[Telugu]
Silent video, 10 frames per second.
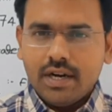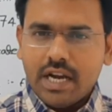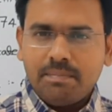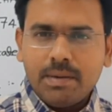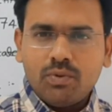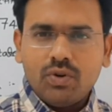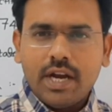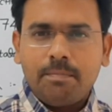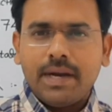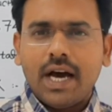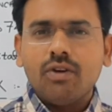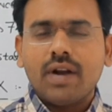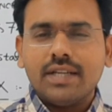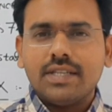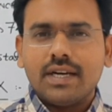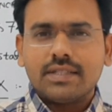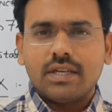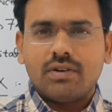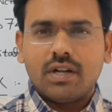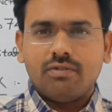డెబ్బై మూడు డెబ్బై నాలుగు రాజ్యాంగ
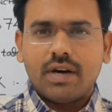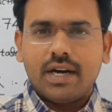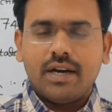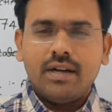సవరణల ద్వారా